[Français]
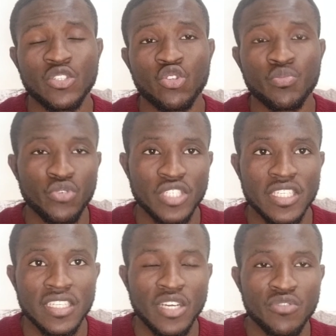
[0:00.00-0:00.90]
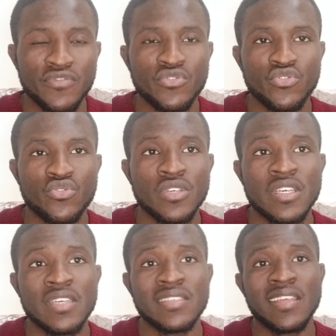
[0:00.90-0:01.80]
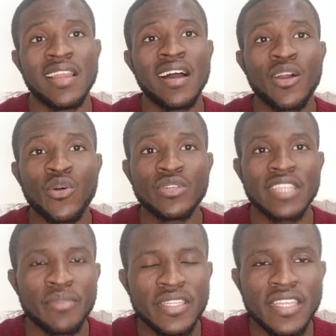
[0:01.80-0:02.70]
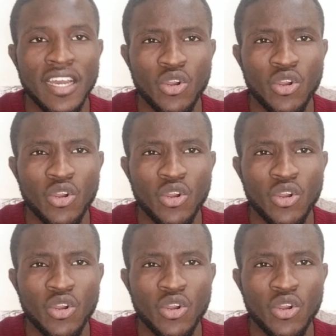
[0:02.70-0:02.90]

de te projeter dans le futur, c'est la comptabilité.